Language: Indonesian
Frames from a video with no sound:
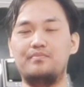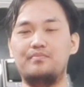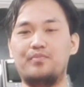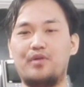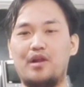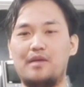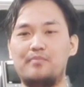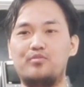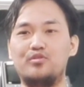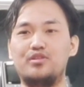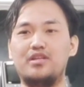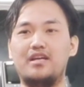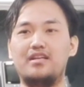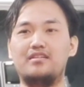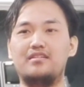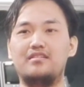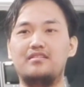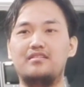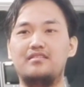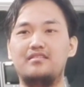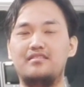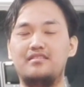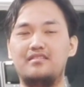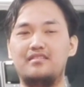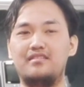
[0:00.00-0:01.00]
perabotan
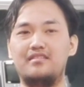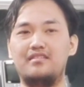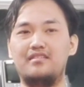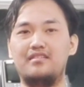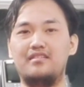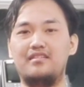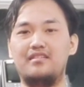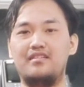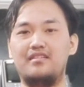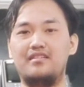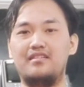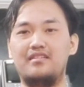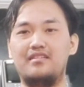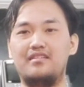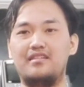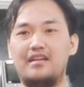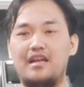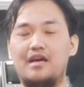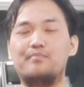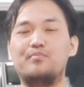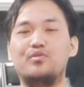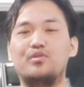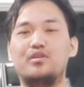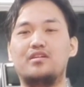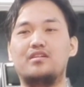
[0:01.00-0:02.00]

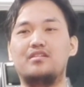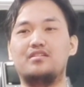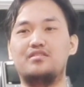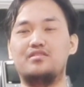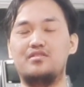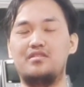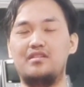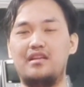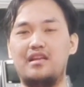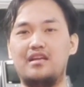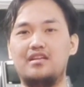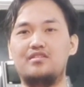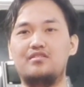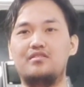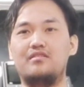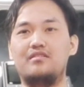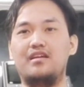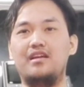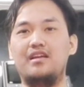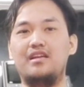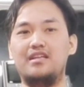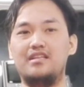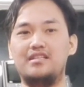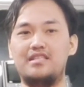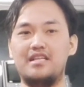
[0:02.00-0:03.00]
dapur dia
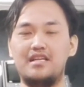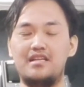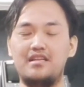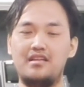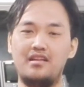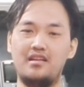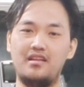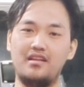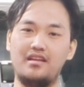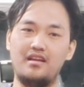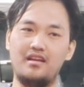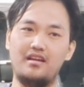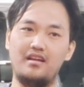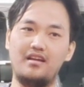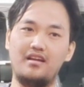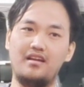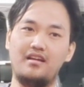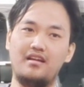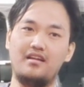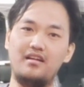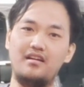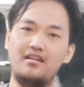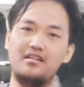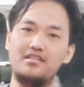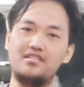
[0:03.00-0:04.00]
jadi
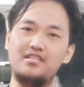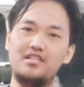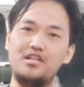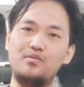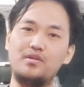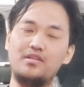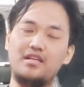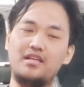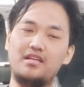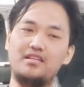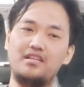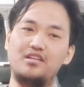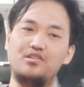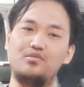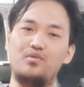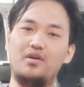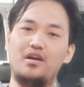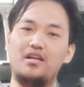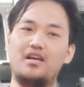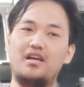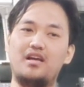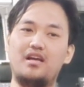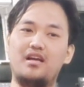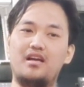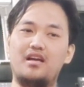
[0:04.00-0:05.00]
uh, steward ada dua
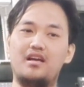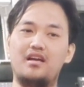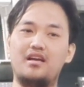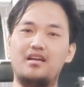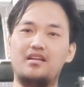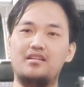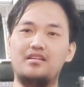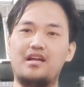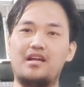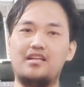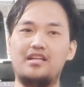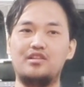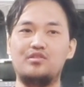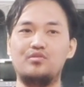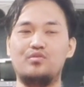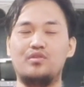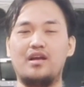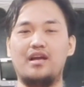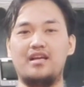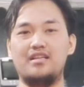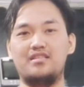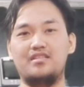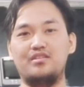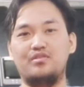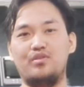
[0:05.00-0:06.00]
ada
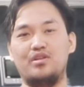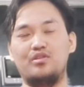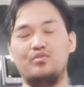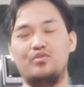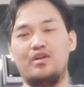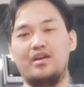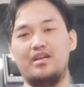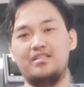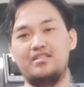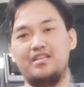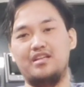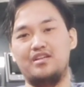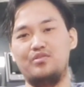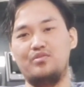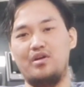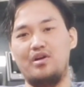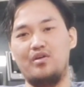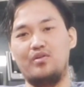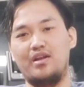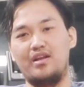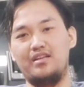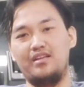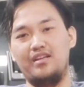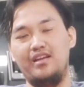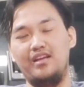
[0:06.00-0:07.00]
tugas dua tugas dan dua
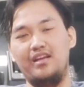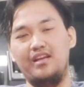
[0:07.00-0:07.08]
orang